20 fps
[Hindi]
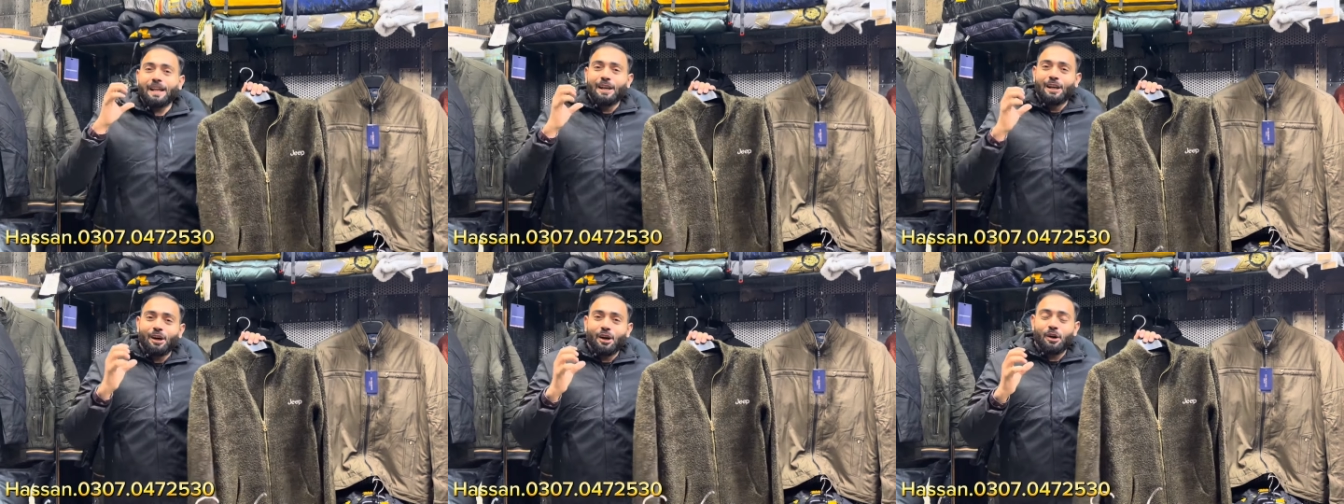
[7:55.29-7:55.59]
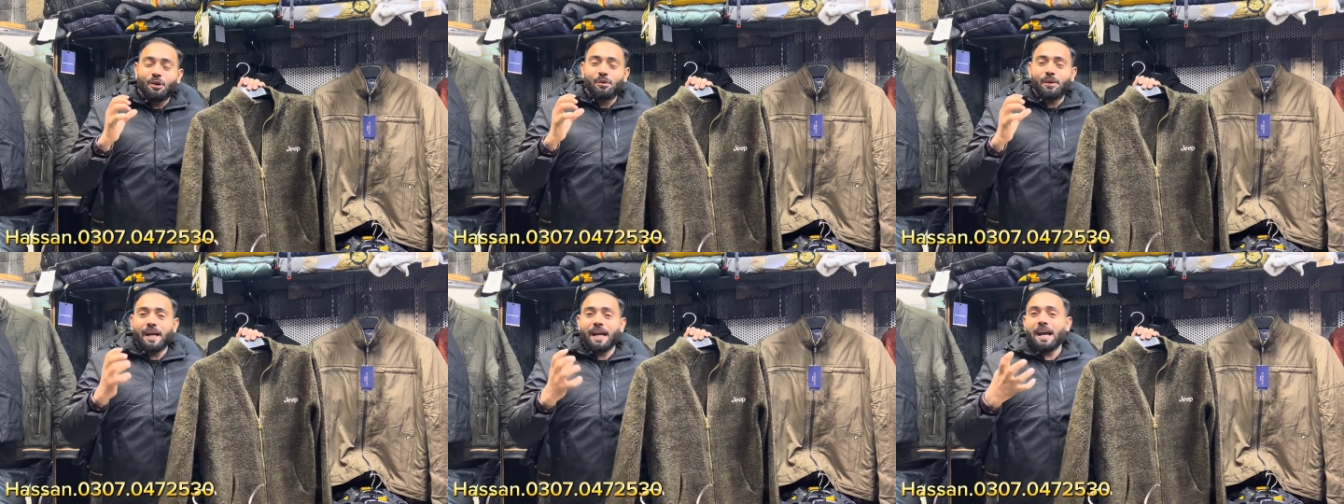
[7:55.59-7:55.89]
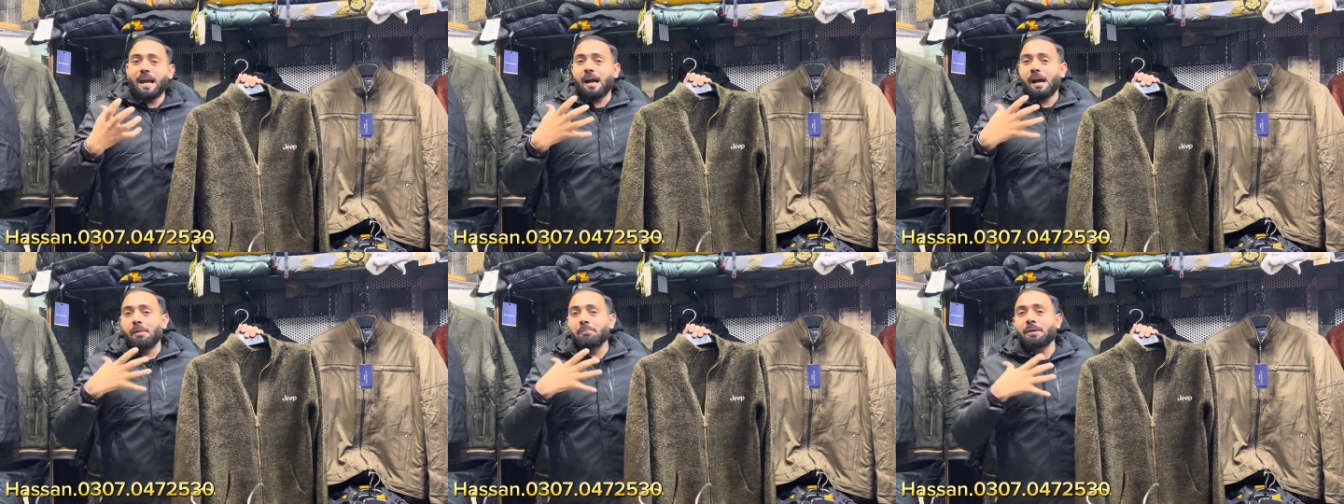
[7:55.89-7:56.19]
लो हुए हैं
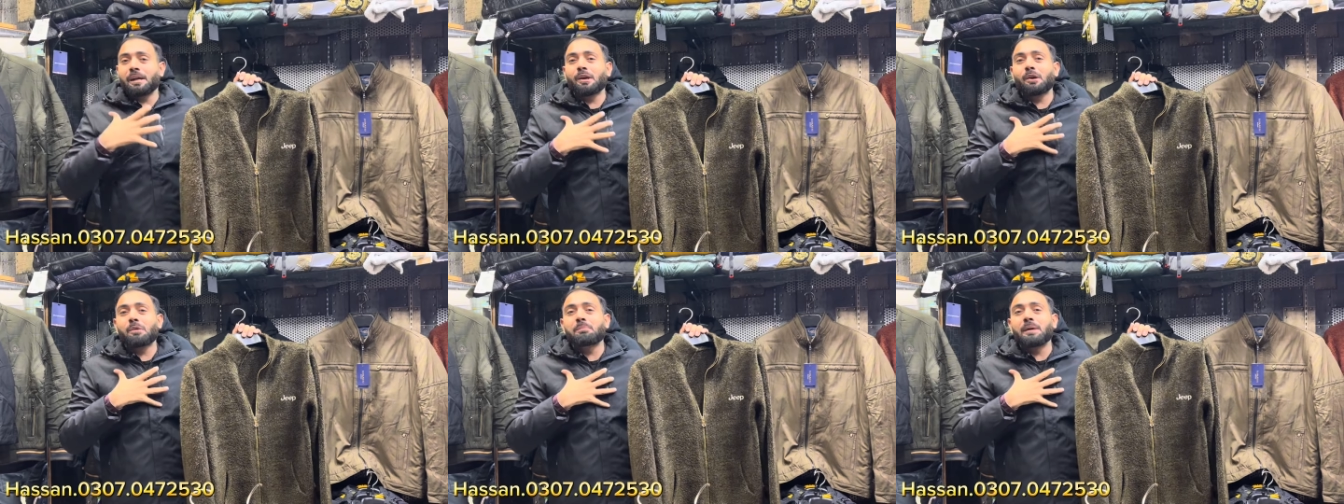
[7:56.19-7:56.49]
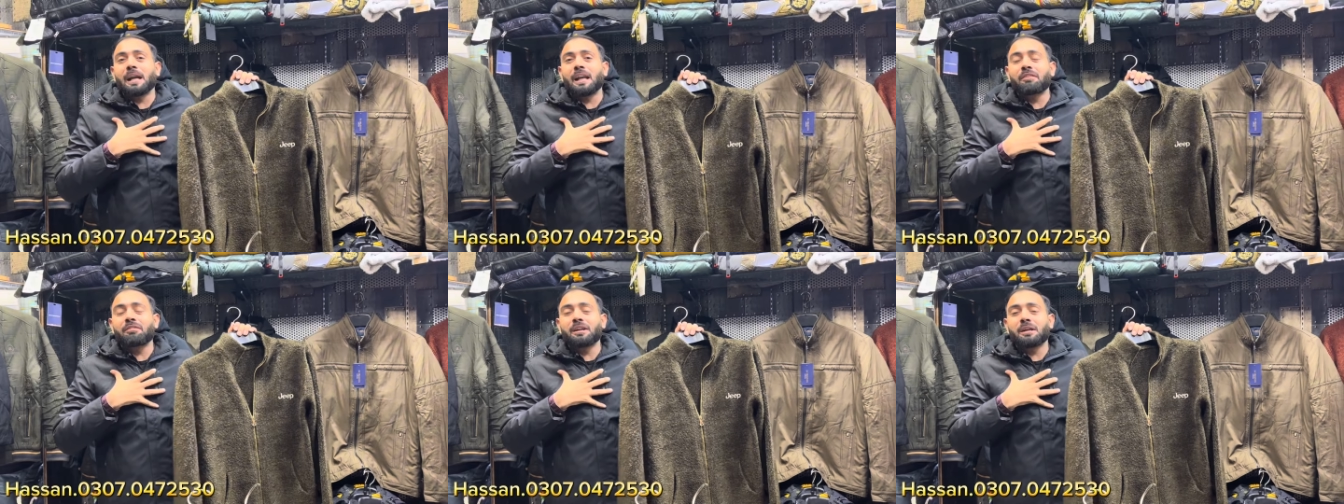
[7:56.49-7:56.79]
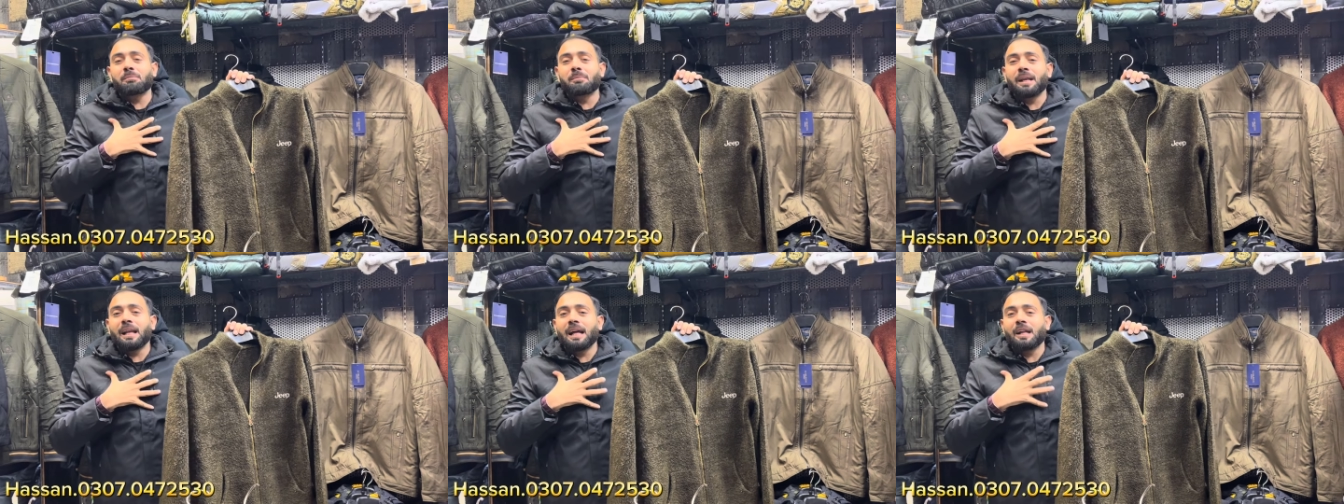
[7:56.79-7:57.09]
हमें कोई बेनिफिट
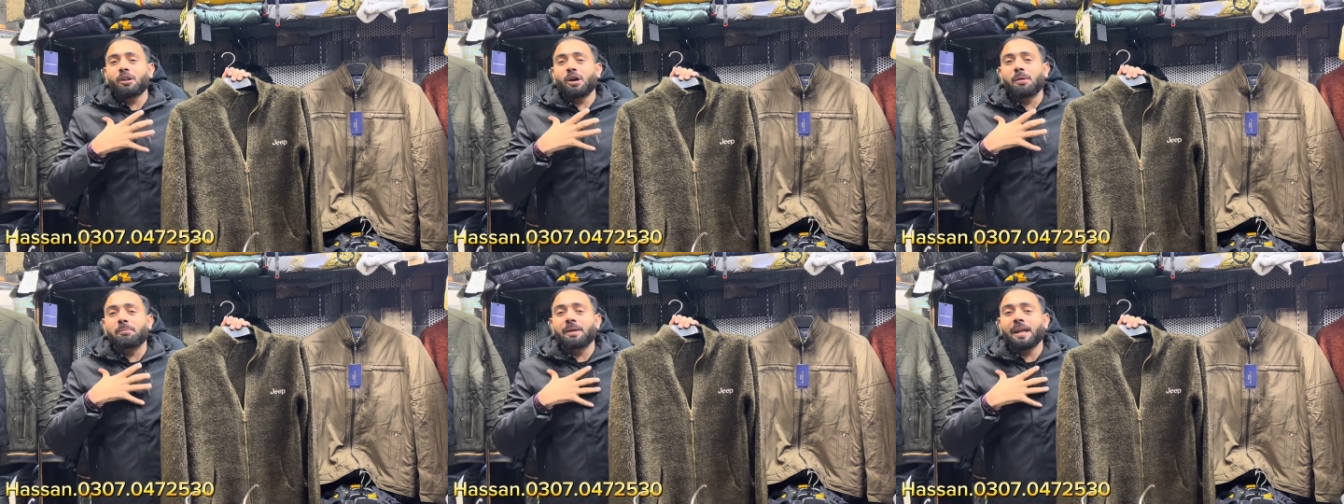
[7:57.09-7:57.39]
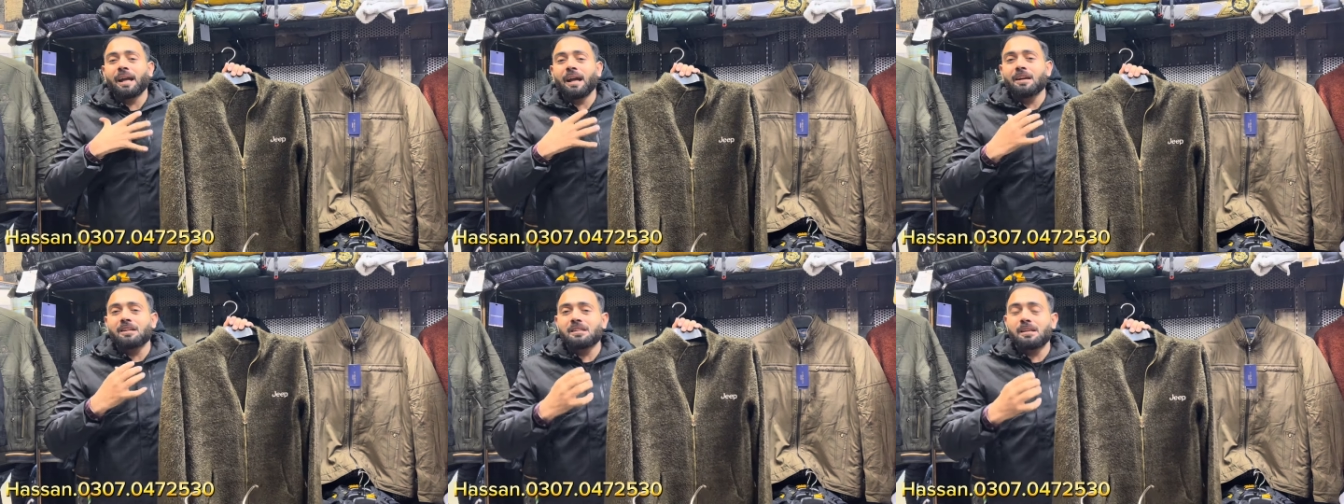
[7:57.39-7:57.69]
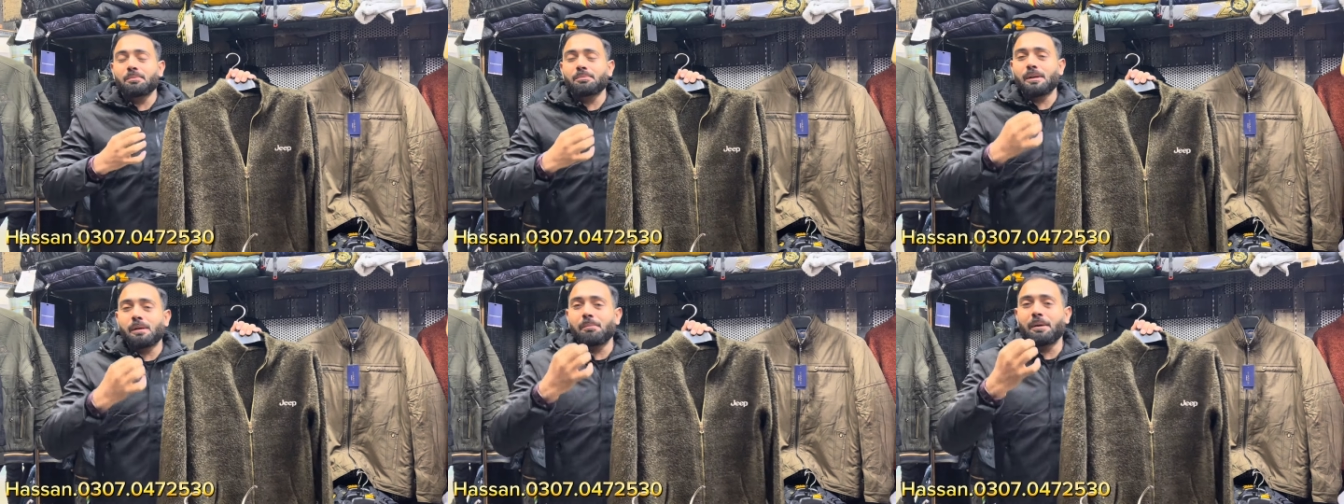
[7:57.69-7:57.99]
मिला है तो हमने कहा
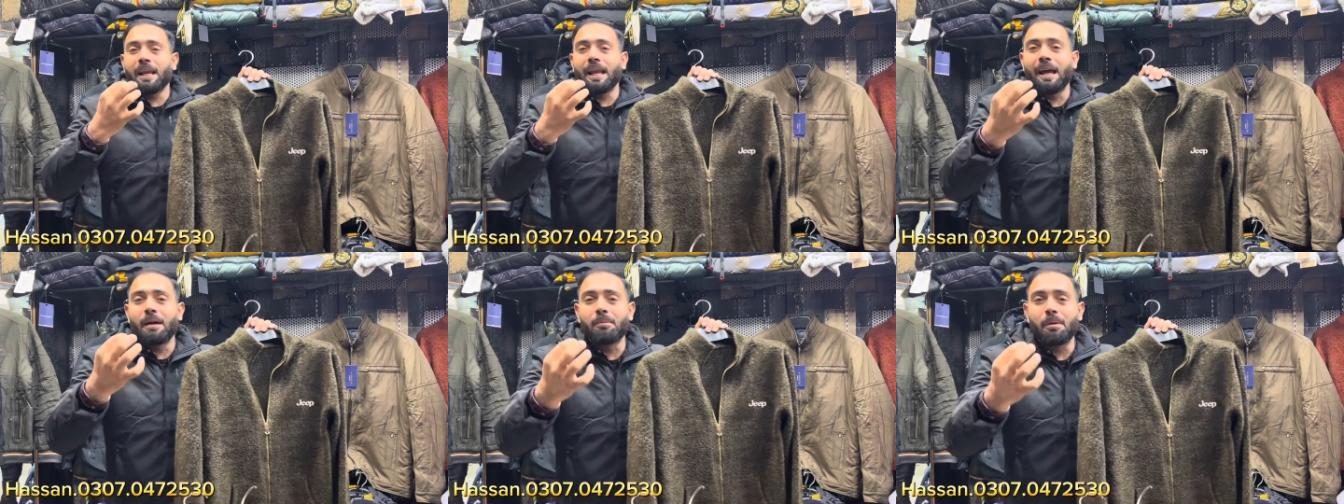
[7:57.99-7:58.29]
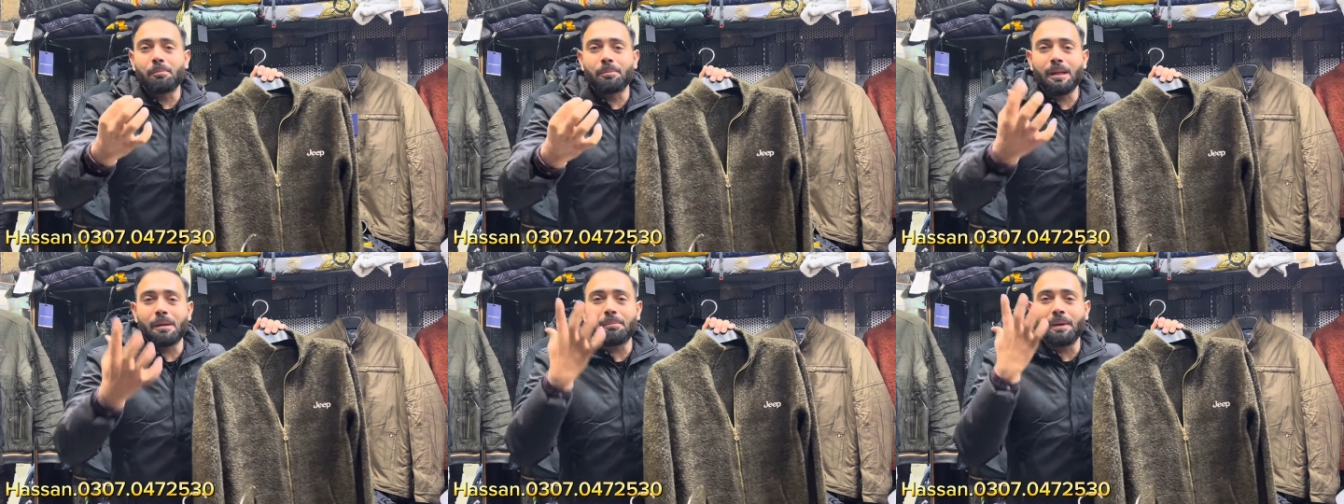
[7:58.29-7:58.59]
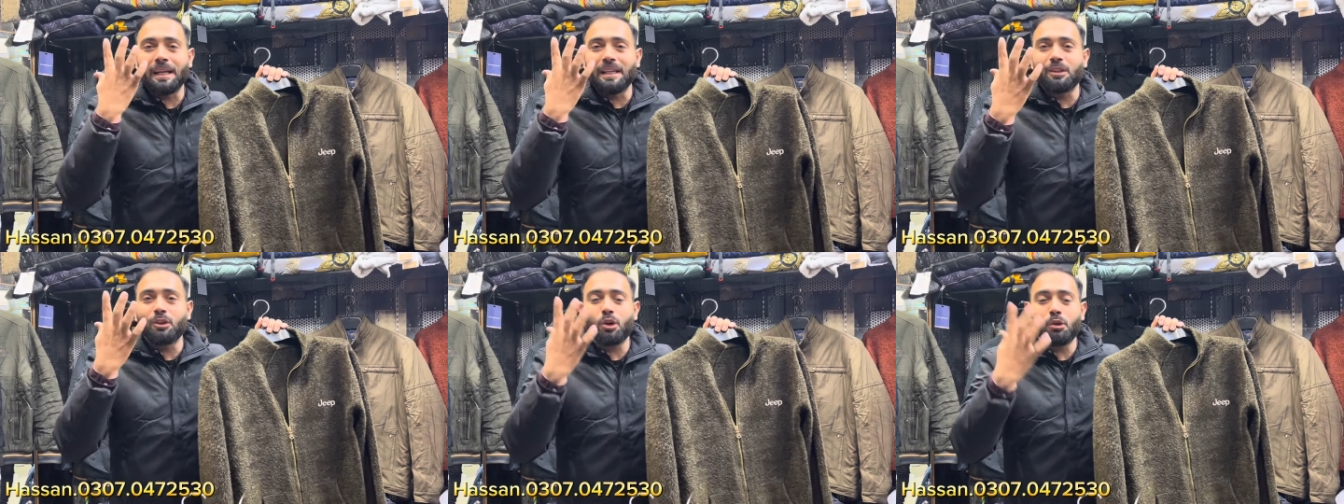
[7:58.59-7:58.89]
सबसे पहले हम अपने
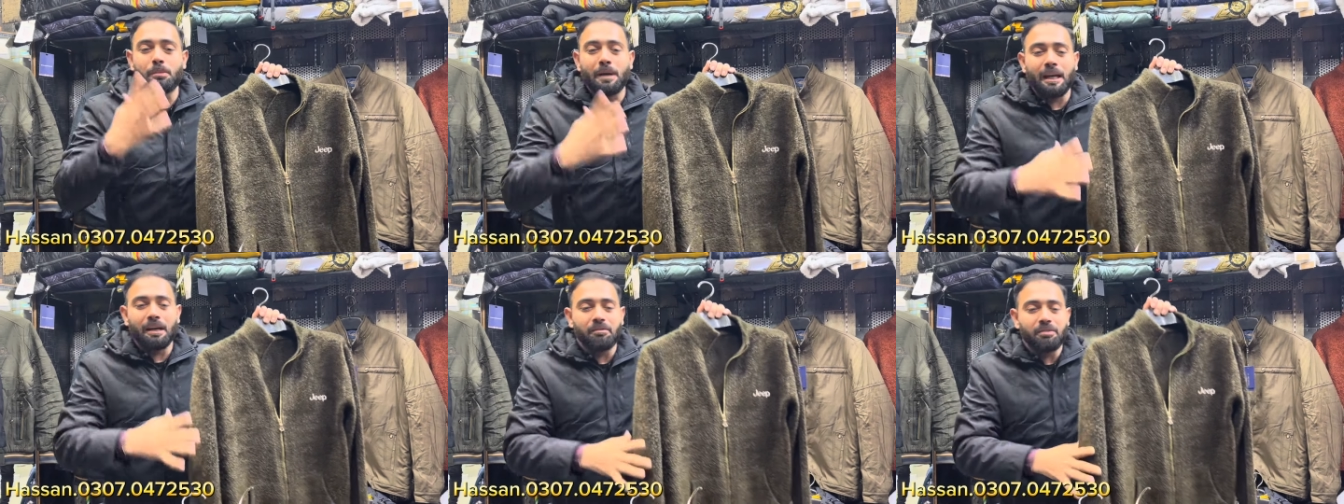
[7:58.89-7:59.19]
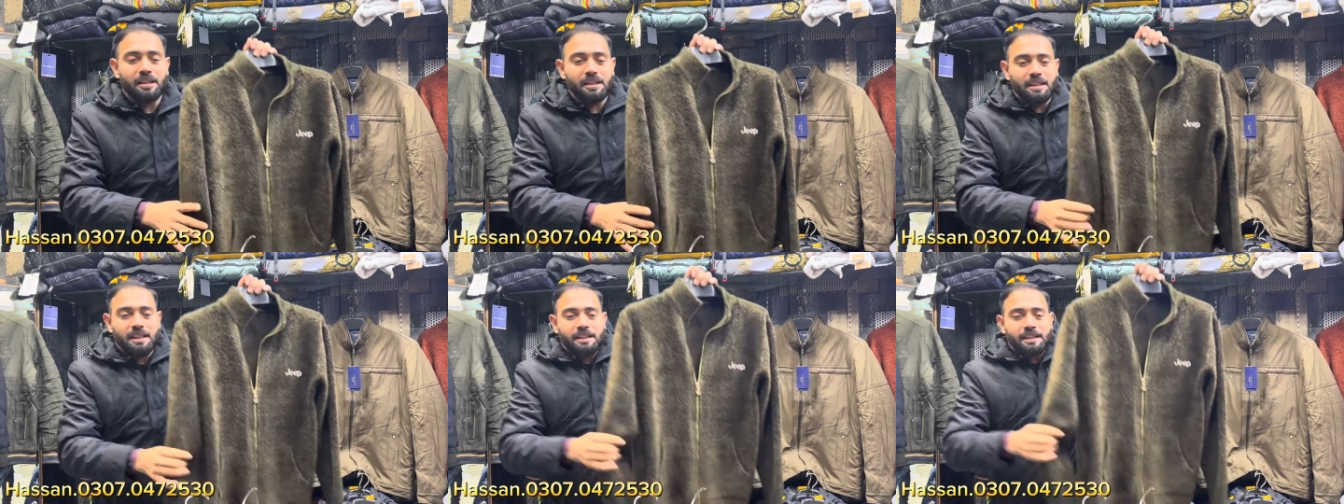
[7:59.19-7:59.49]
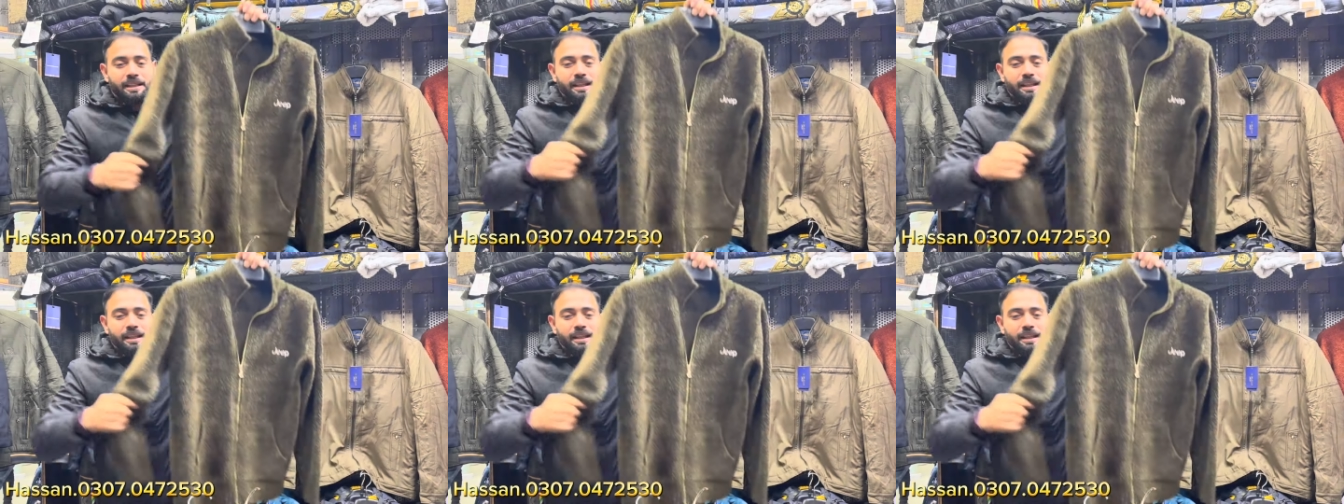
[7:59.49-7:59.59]
भाइयों को बेनिफिट देते